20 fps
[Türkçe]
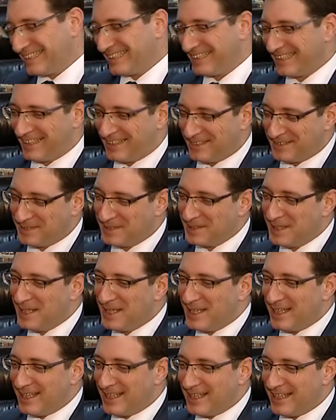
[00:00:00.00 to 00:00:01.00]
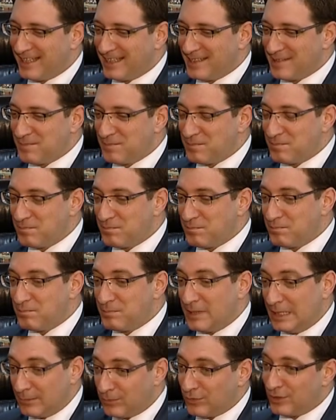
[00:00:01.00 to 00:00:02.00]
Sağ olun. Ee,
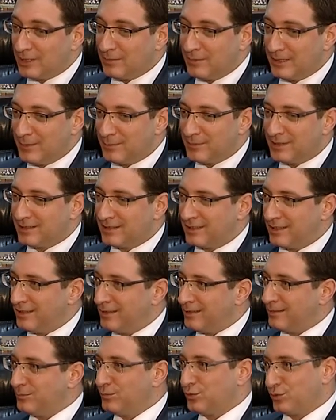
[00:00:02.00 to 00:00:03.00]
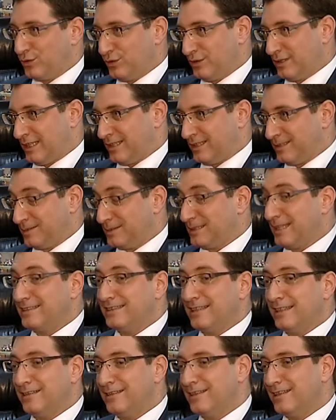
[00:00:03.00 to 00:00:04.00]
benim görebildiğim kadarıyla mutlular.
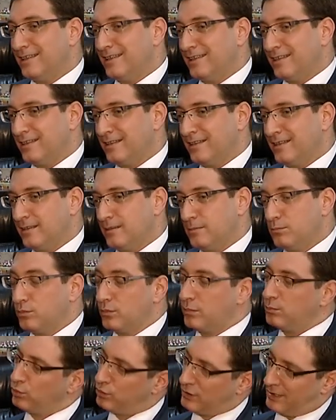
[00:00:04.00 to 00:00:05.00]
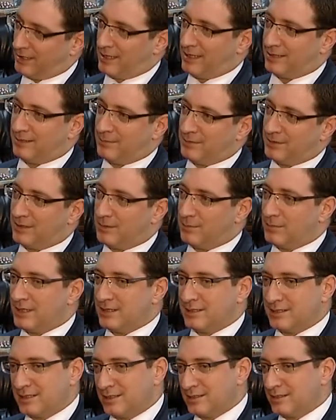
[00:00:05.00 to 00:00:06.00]
Zaten e, mutlaka tabii ki
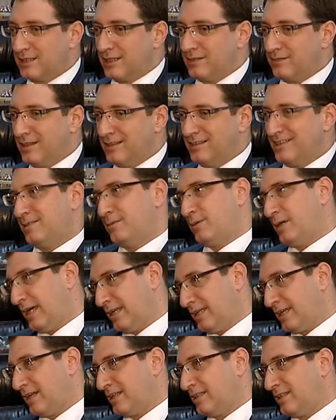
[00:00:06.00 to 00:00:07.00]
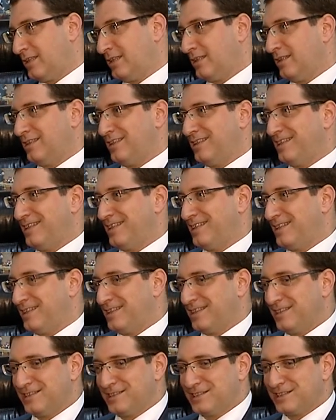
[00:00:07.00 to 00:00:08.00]
bazı sıkıntılar vardır ama her yerde e,
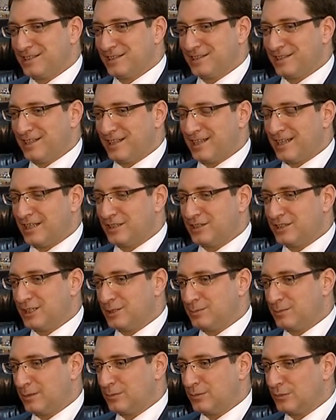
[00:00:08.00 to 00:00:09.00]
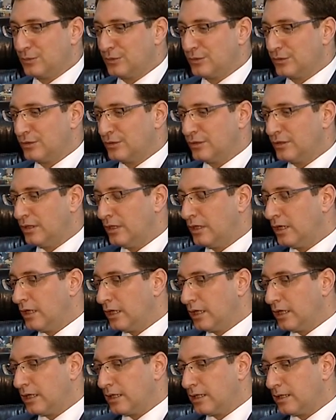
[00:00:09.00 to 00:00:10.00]
sıkıntıyla karşılaşmak mümkündür.
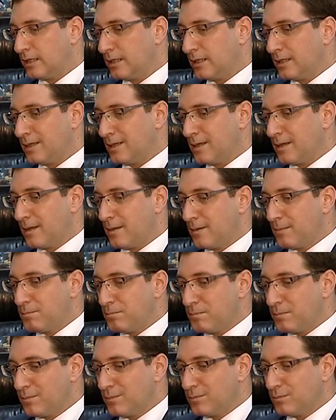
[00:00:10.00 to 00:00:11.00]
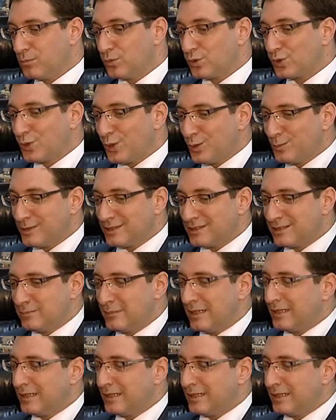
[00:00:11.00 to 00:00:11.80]
E, mutlu olmasının